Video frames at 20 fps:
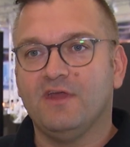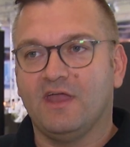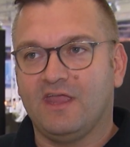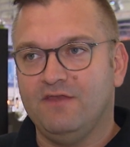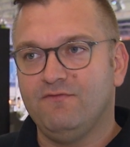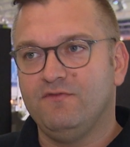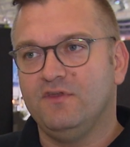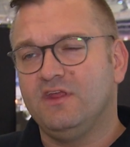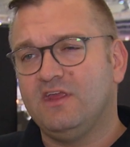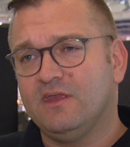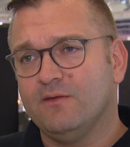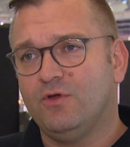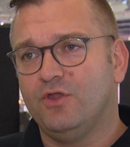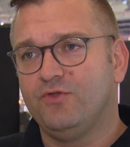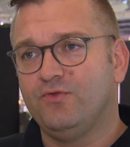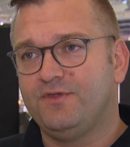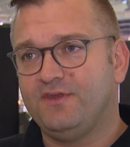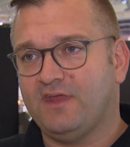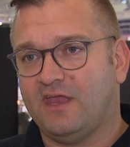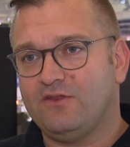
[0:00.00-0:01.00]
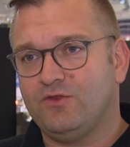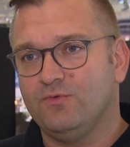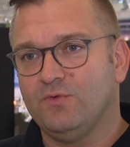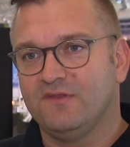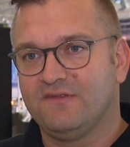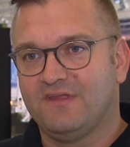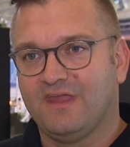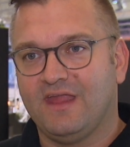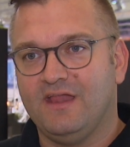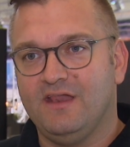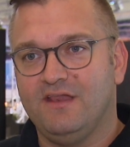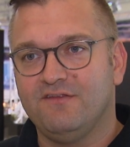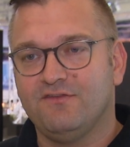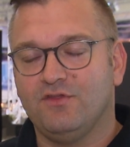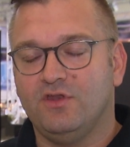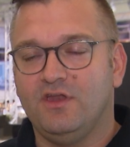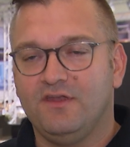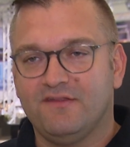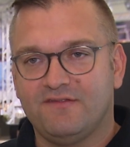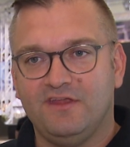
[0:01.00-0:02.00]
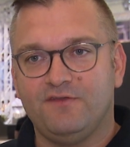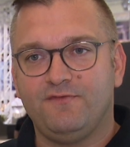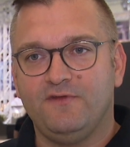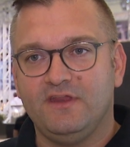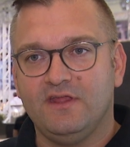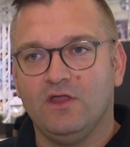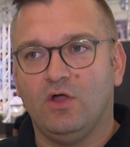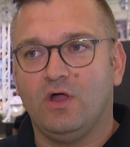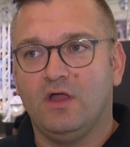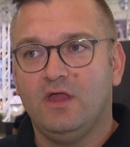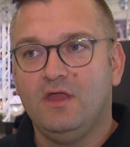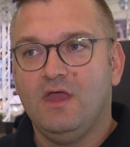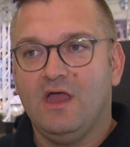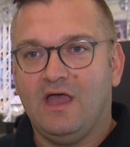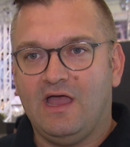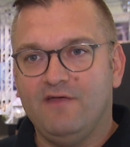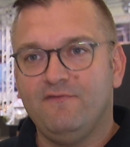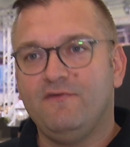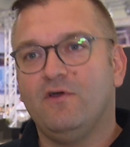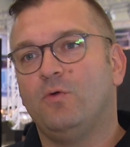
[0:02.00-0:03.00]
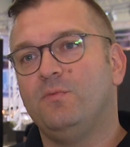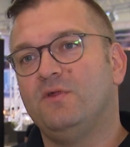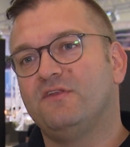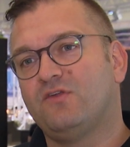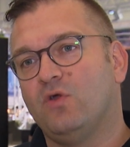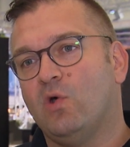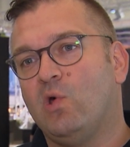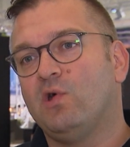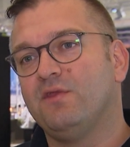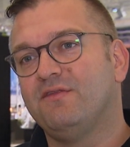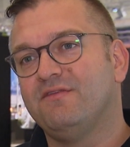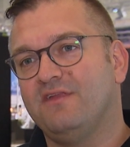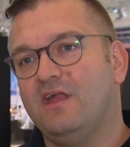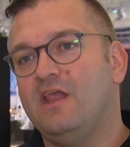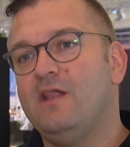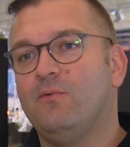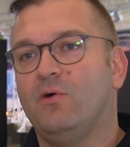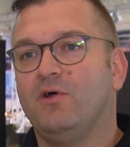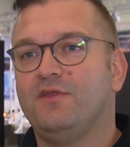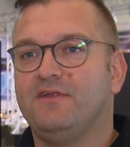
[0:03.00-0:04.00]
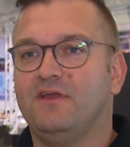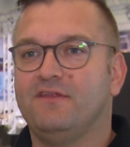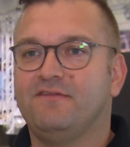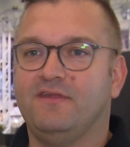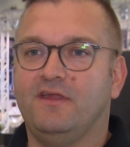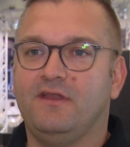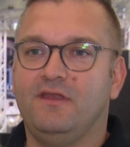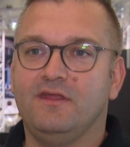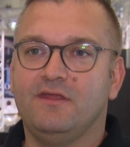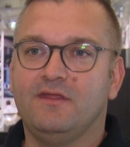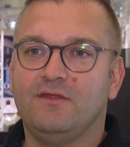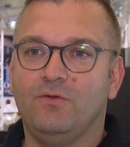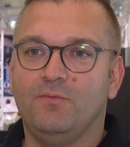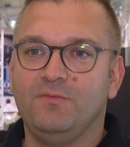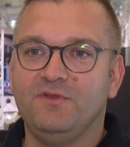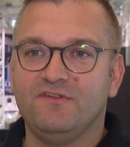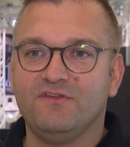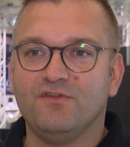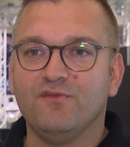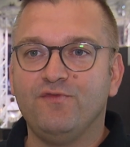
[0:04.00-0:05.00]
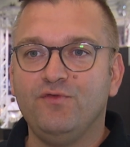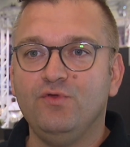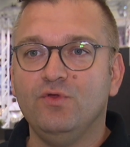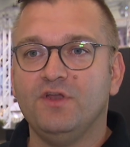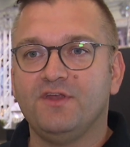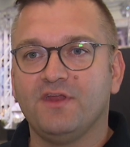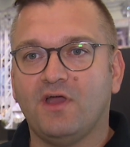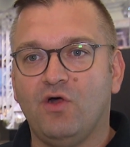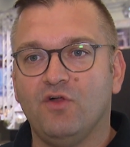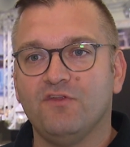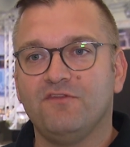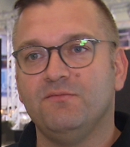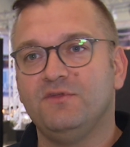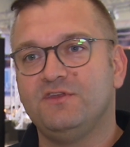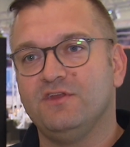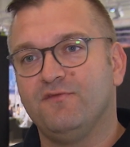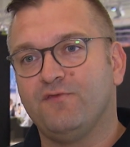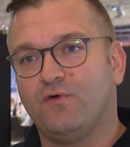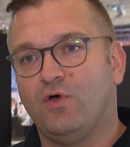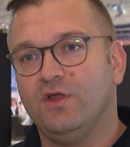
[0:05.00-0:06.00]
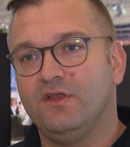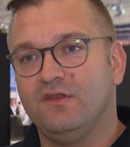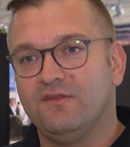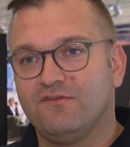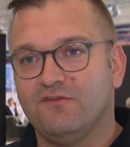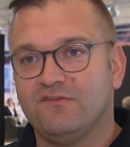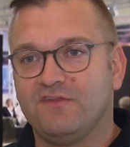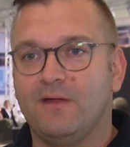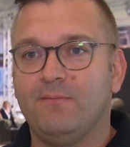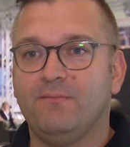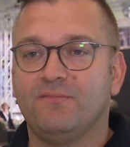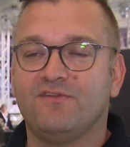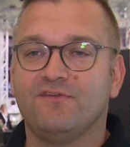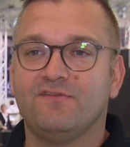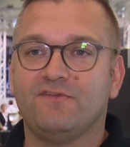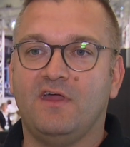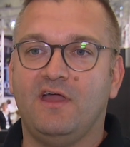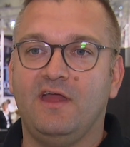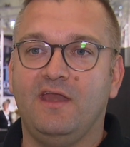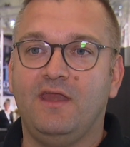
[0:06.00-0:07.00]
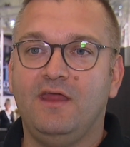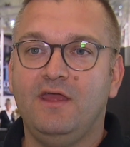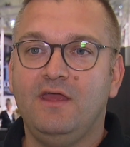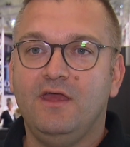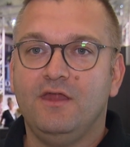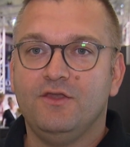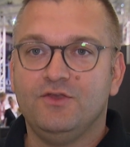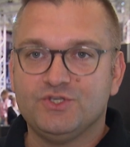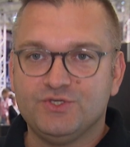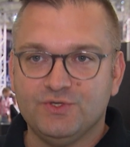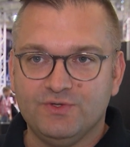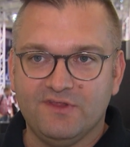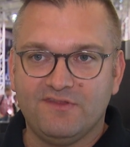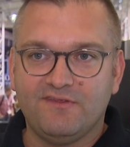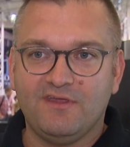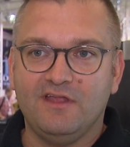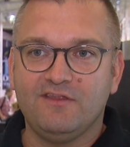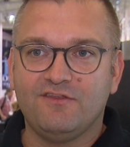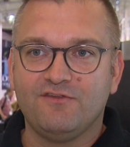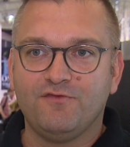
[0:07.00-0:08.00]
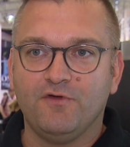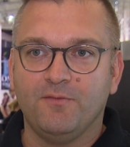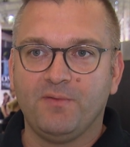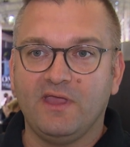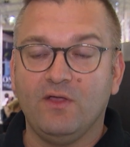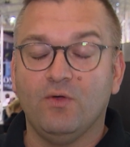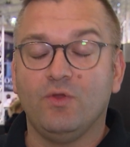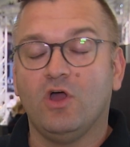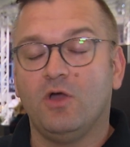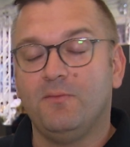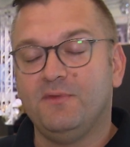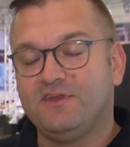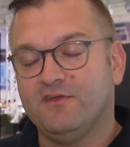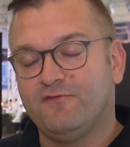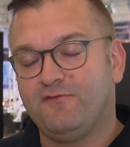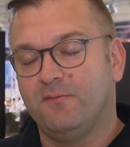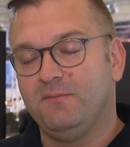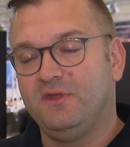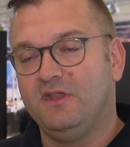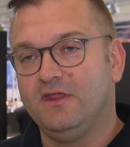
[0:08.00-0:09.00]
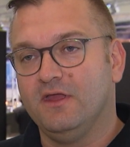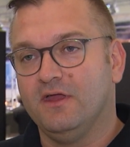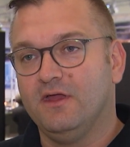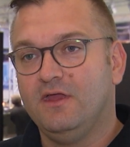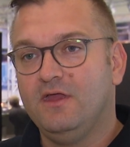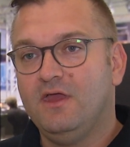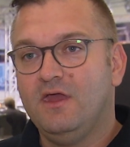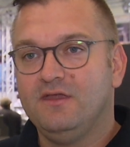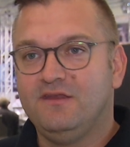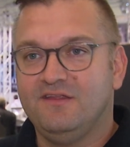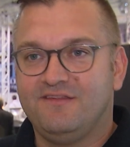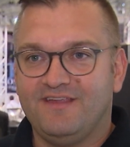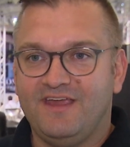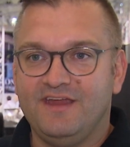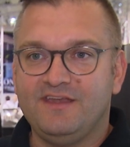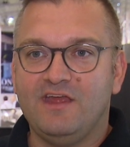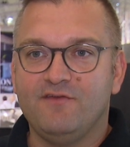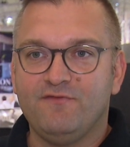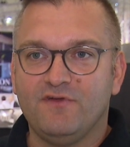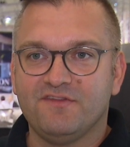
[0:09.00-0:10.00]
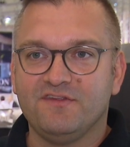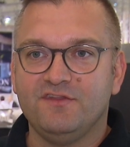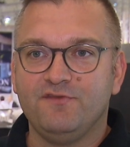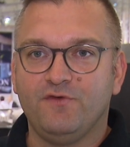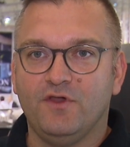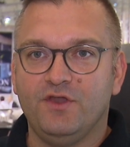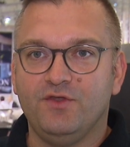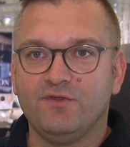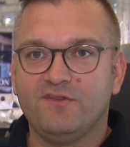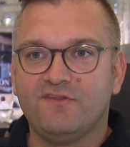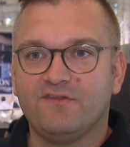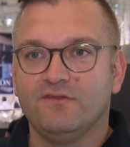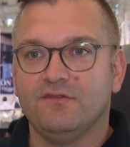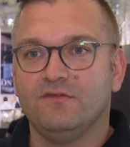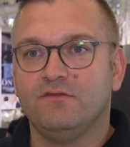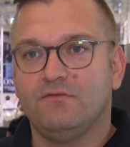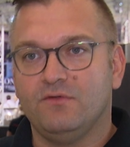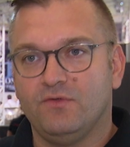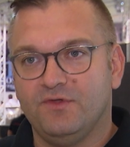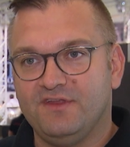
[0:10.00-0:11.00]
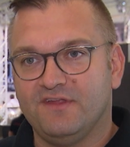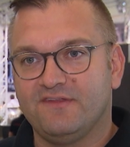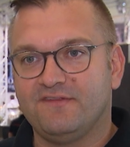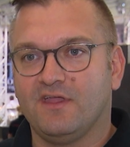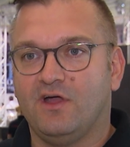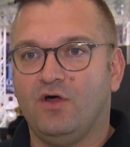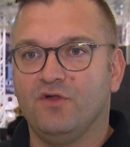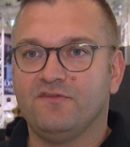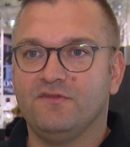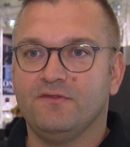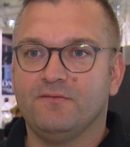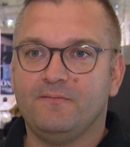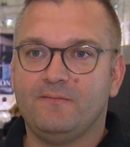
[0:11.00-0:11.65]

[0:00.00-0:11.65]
reden wir nicht immer nur direkt über das Grillen, sondern es geht wirklich auch einfach um das Kochen selber tatsächlich. Um dieses Gefühl, draußen mit den Freunden zusammen zu sein, eine schöne Zeit zu verbringen oder auch mit der Familie die Zeit einfach sinnvoll nutzen und das draußen.